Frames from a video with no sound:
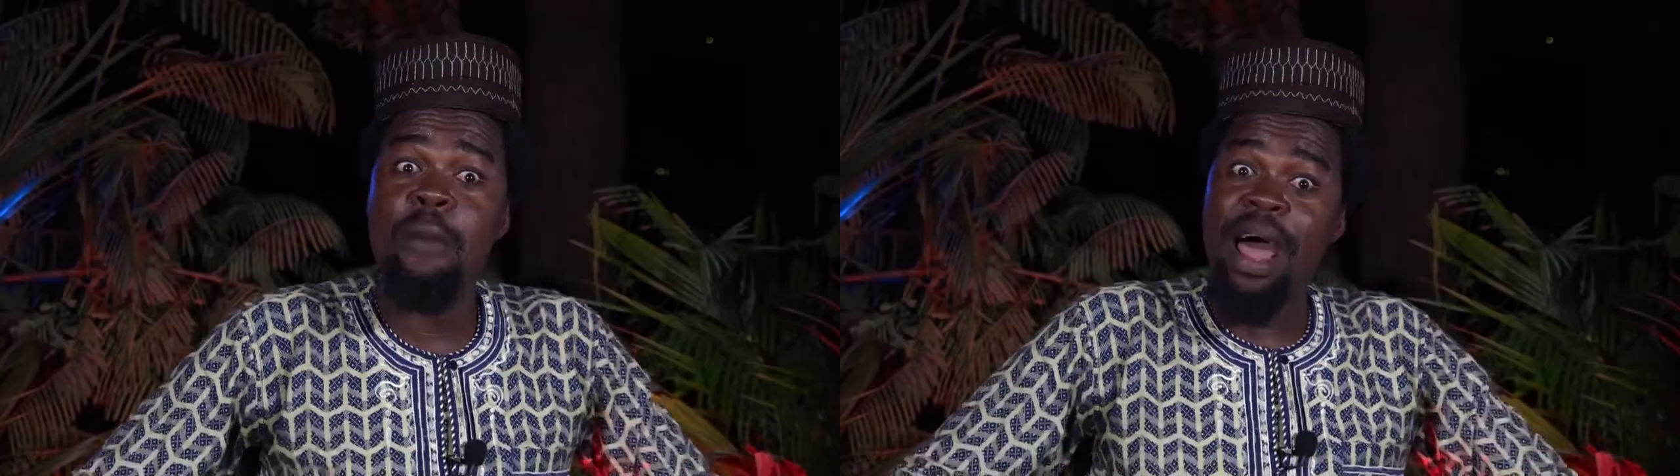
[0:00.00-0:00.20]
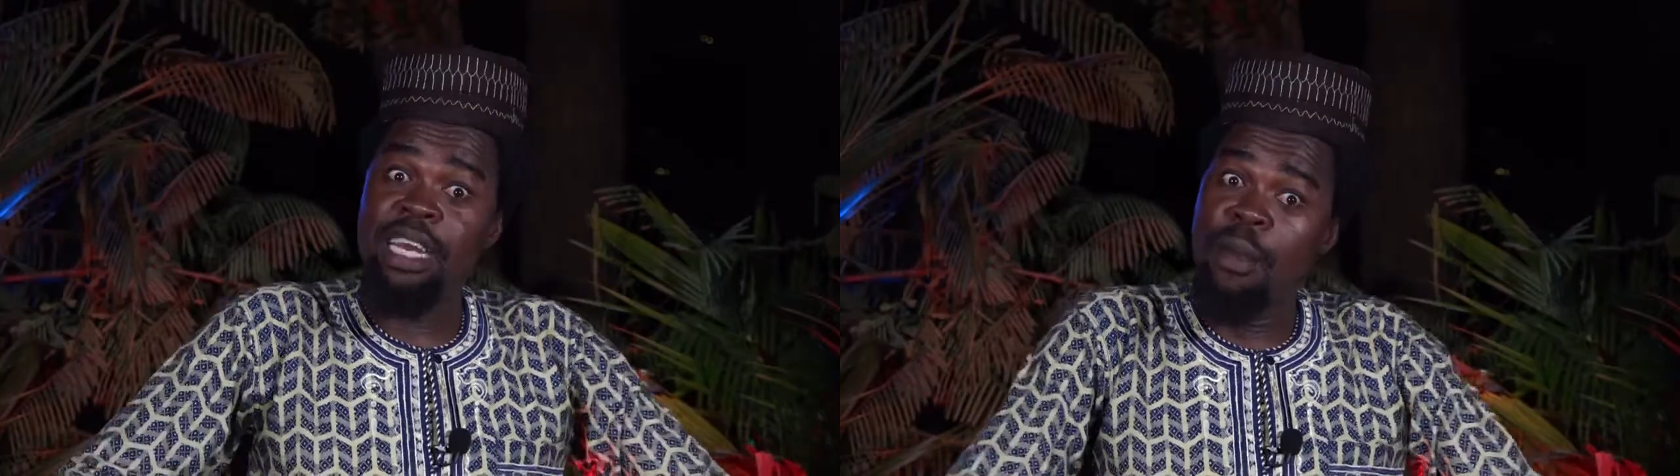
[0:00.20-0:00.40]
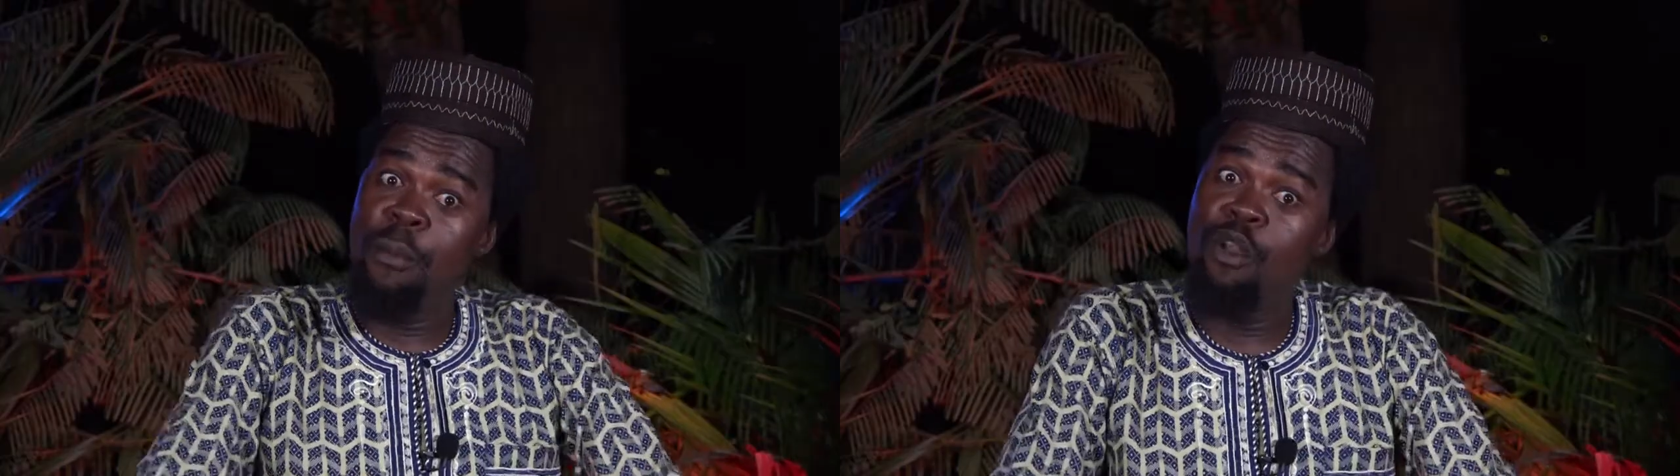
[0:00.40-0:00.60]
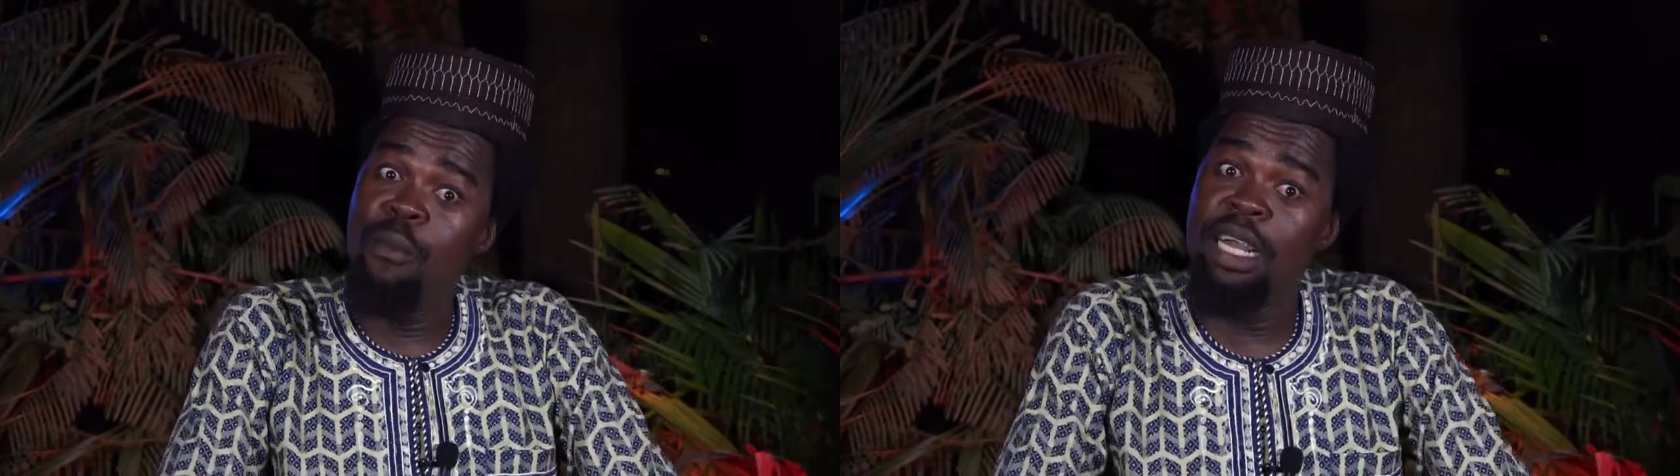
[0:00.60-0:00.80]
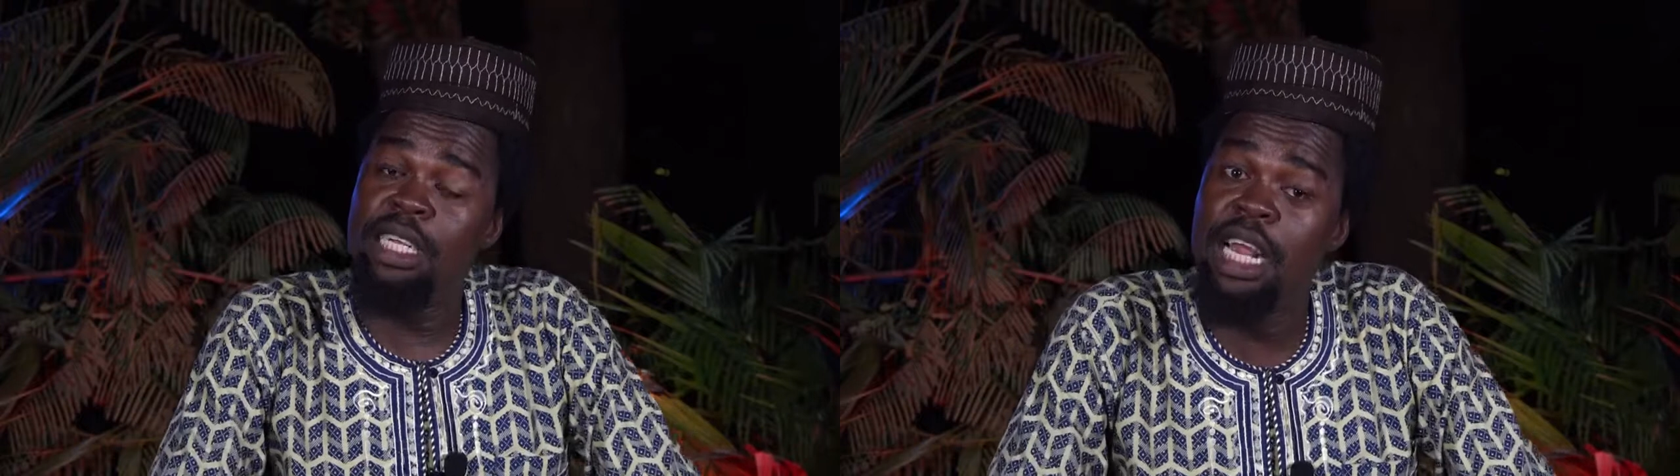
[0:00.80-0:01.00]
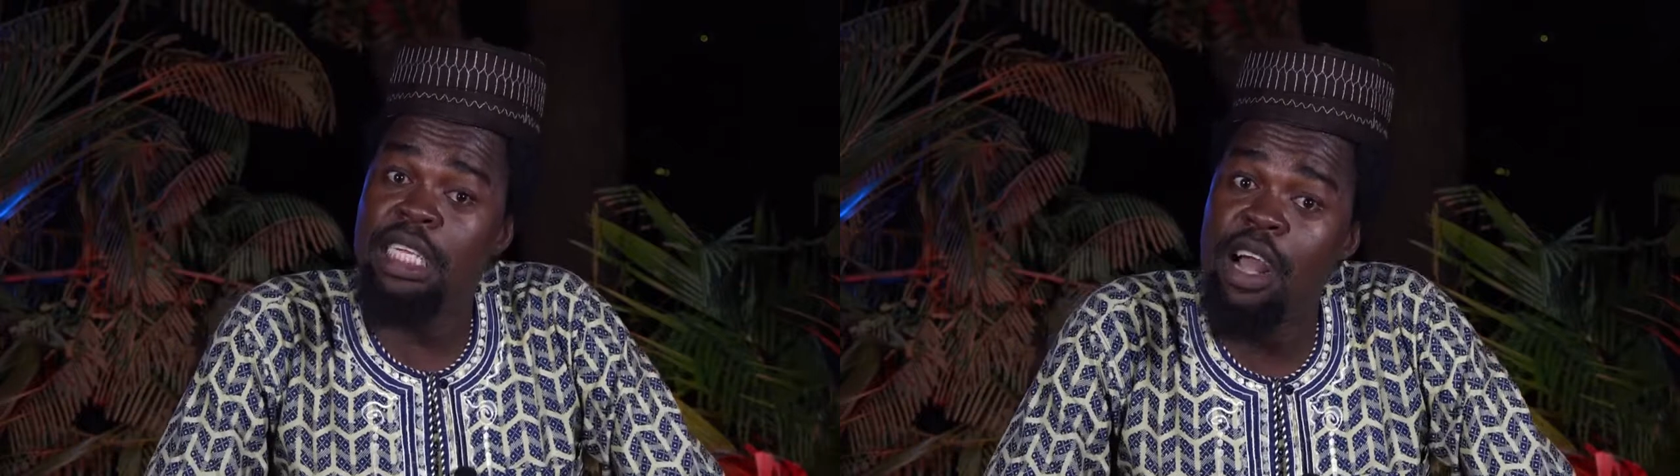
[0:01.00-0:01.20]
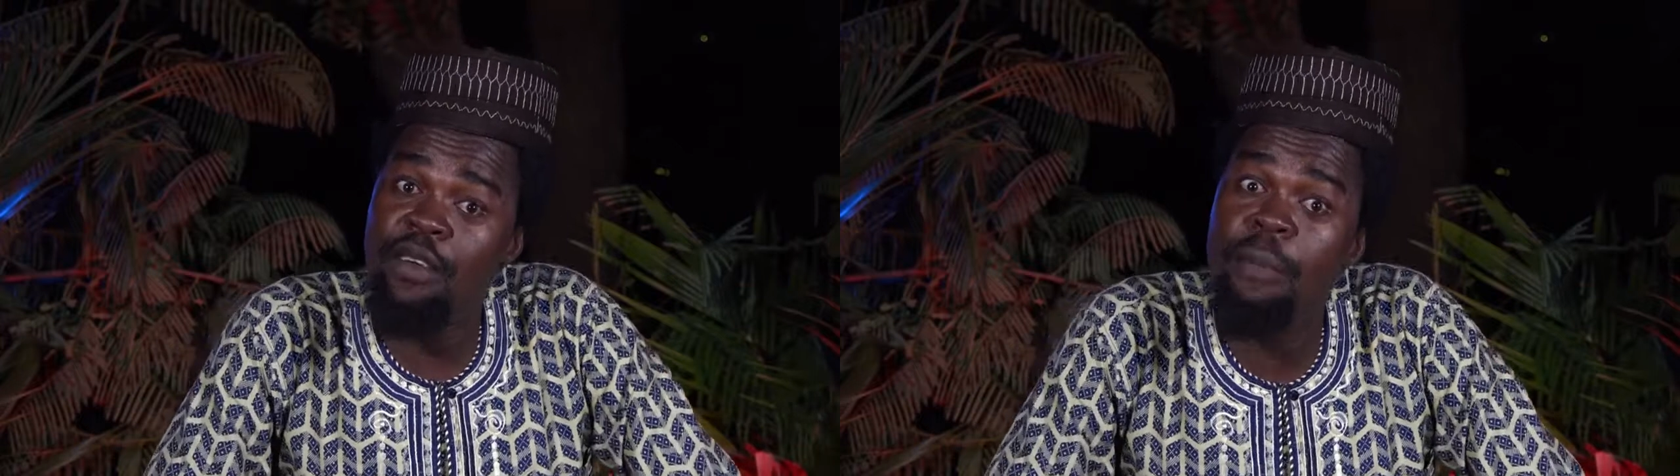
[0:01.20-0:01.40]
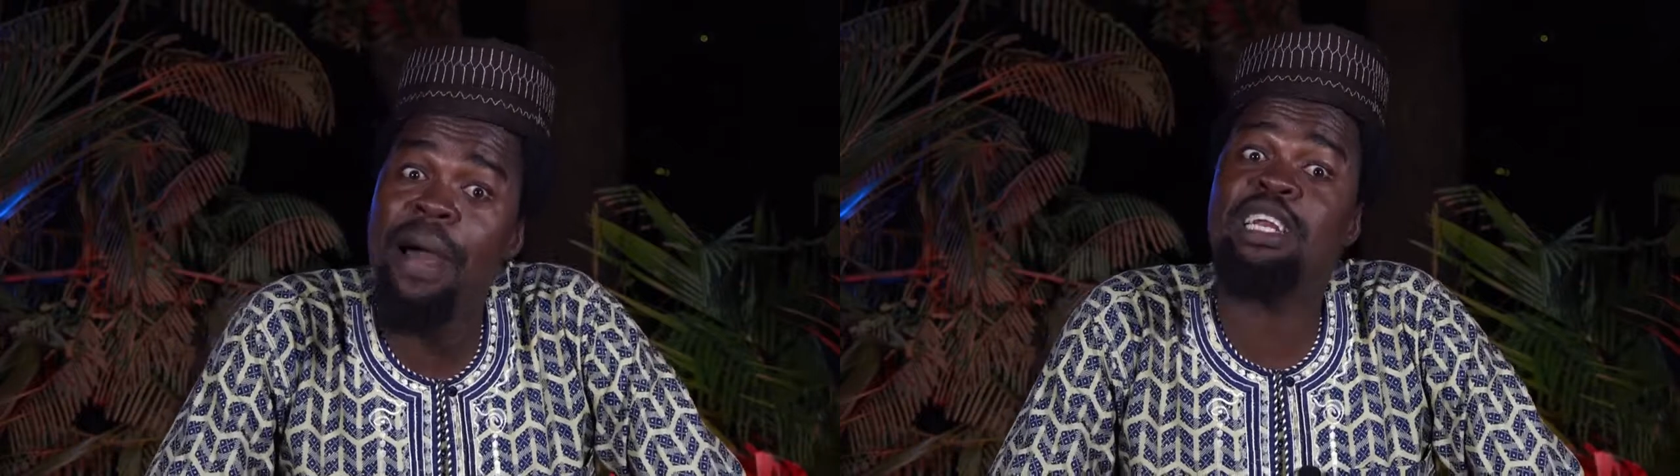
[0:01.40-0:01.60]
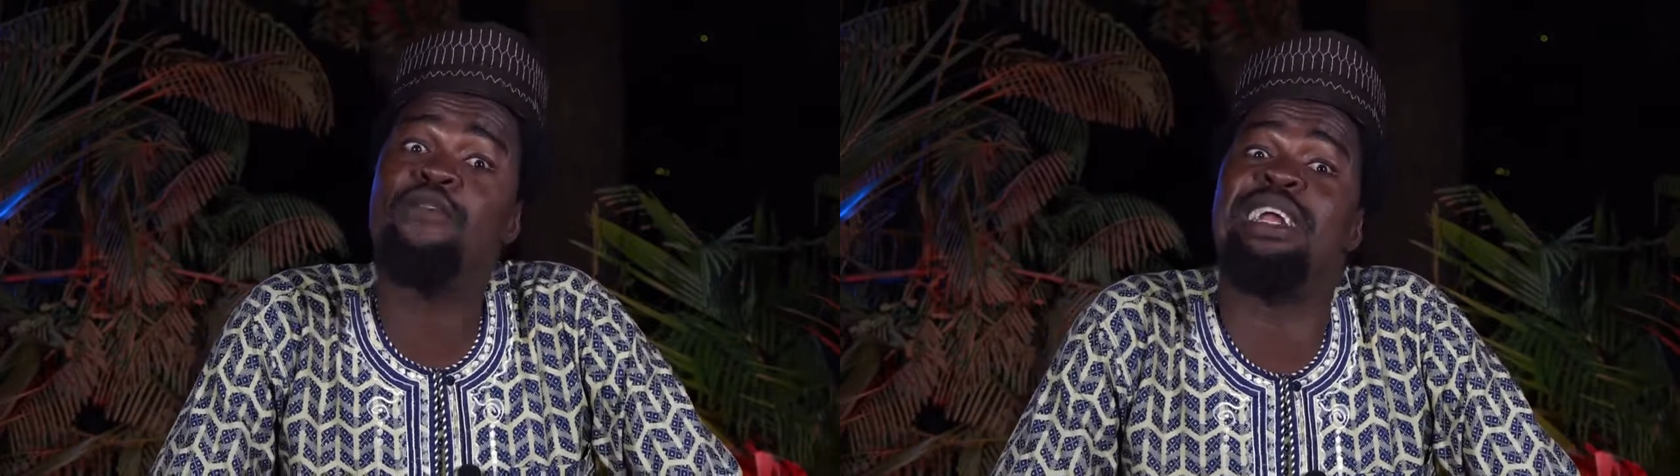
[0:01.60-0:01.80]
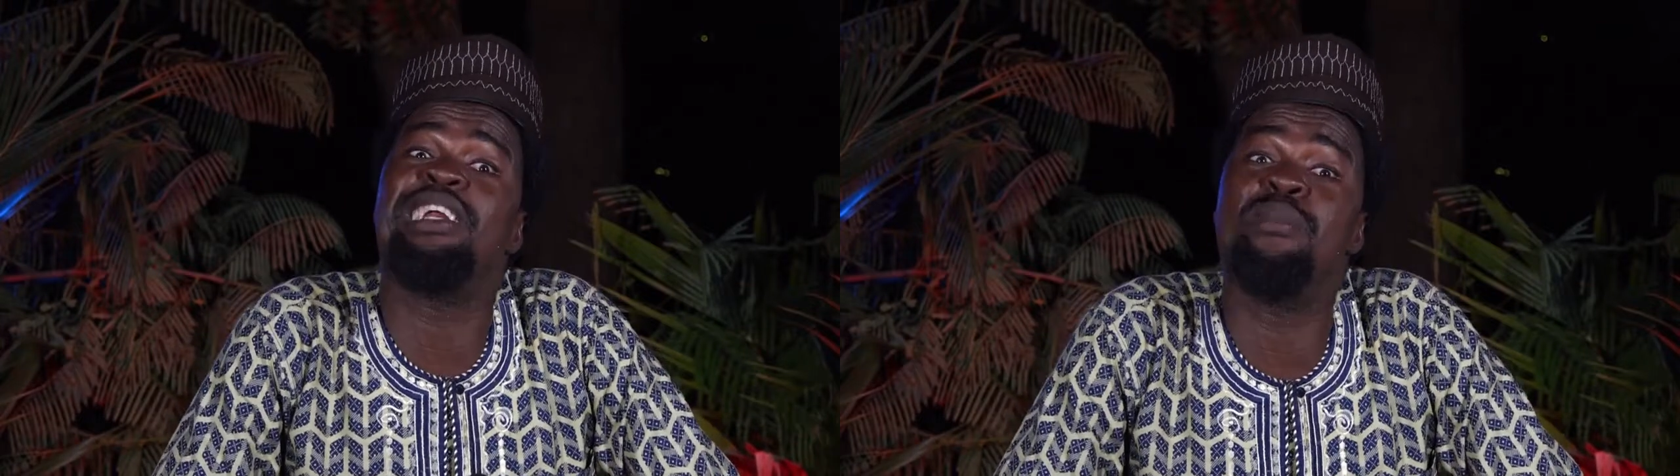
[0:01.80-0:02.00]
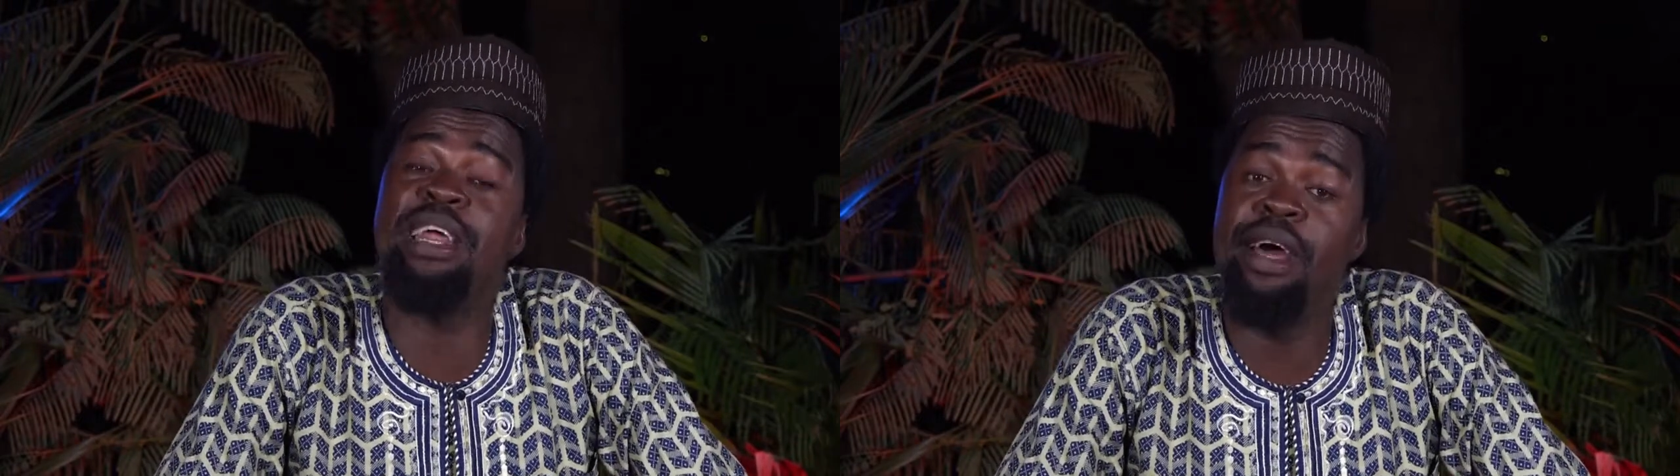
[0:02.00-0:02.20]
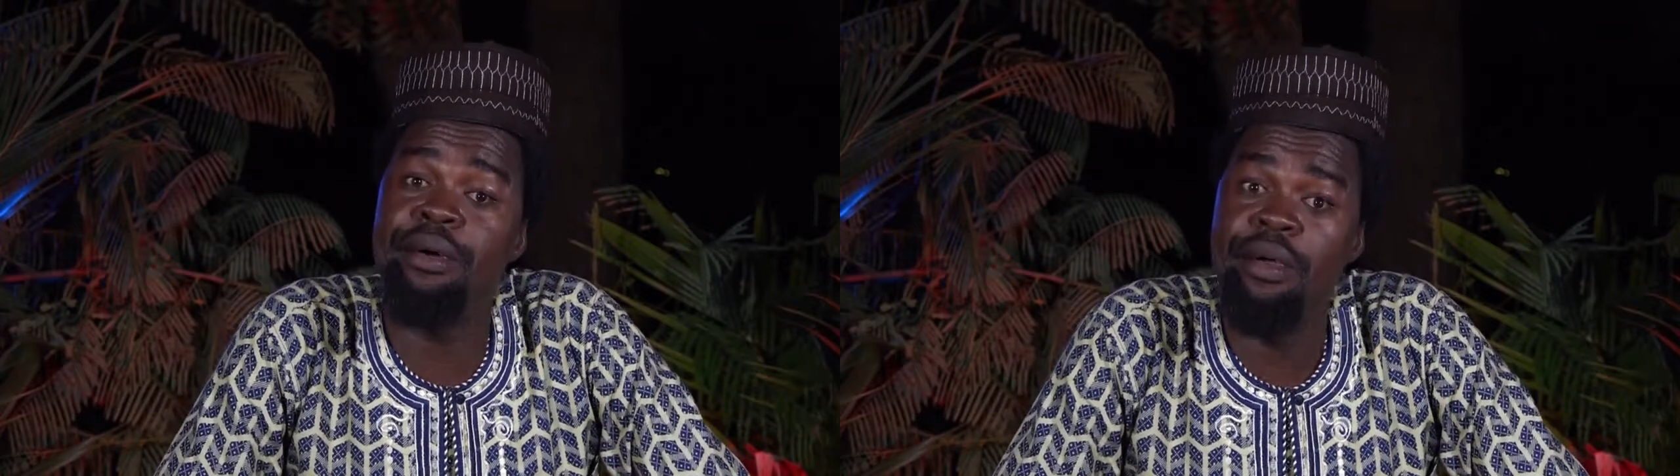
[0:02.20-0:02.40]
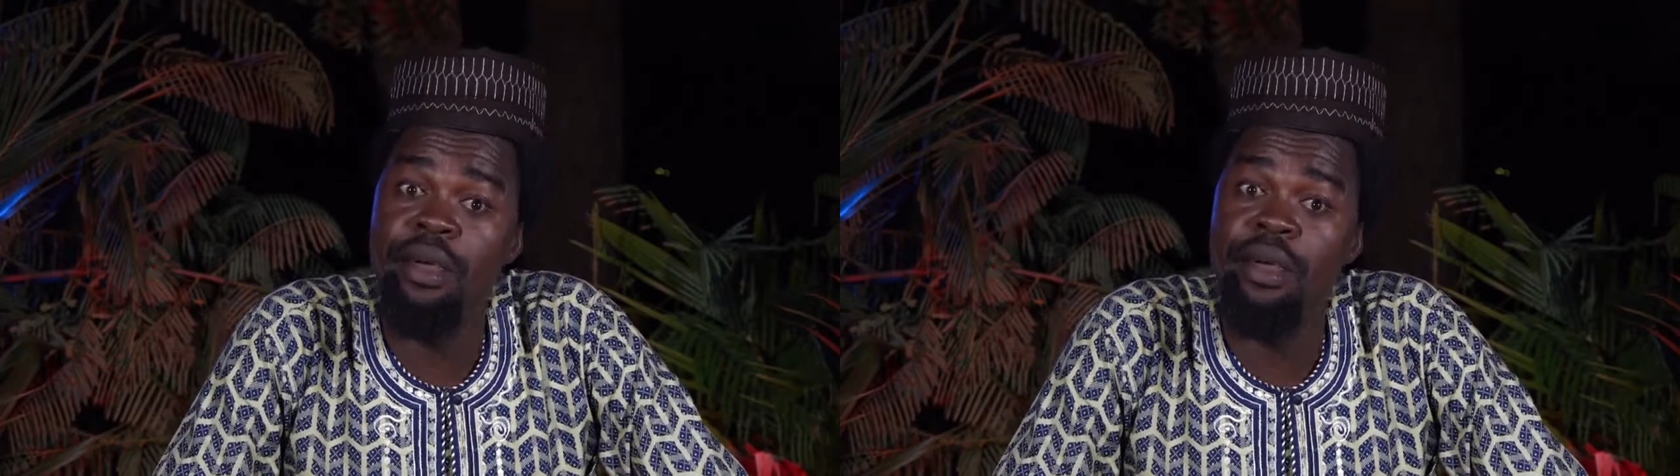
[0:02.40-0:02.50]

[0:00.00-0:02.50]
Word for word: il partait même plus manger les chèvres. Il partait vendre maintenant.